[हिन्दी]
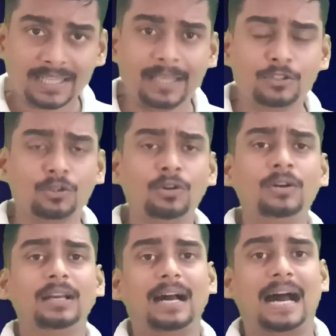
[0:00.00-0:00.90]
के जो
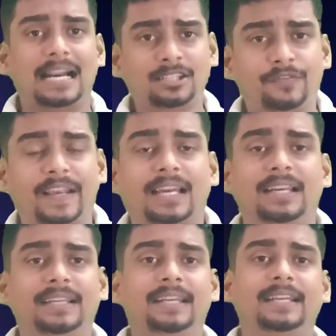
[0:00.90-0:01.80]
आर्ट्स
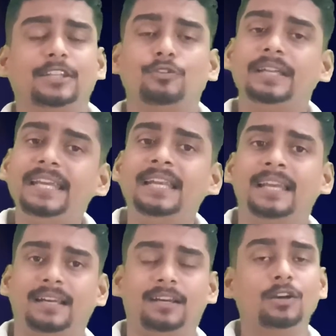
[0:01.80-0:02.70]
फैकल्टी के जो डीन
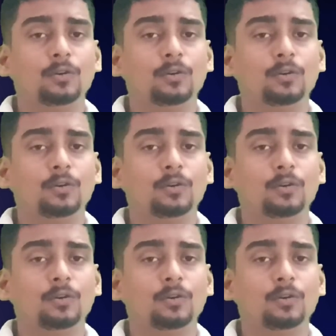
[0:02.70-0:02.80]
हैं